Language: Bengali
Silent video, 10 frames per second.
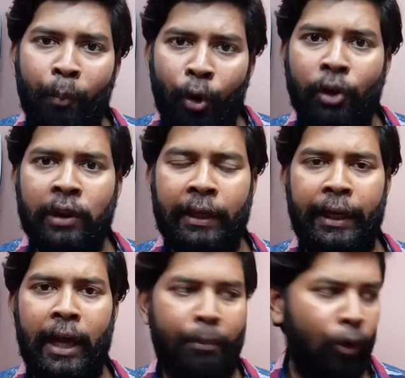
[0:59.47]
মদ
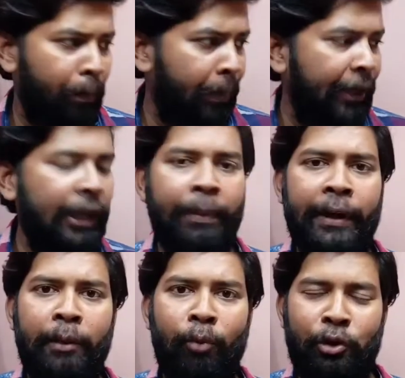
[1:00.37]
কেনা এবং পেটি
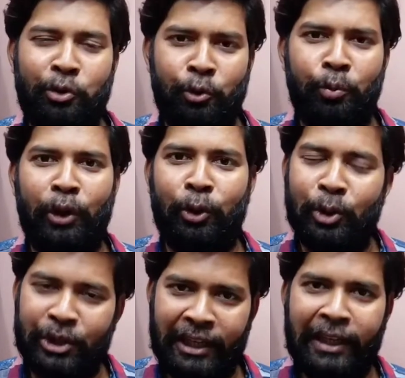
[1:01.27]
পেটি মদ শুধুমাত্র
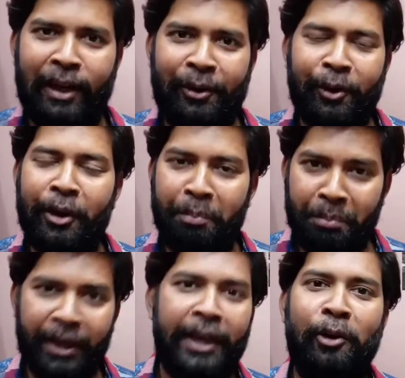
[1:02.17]
ছেলেরাই নয়
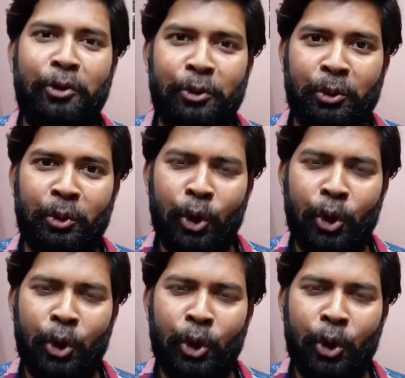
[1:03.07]
মেয়েরাও শুদ্ধ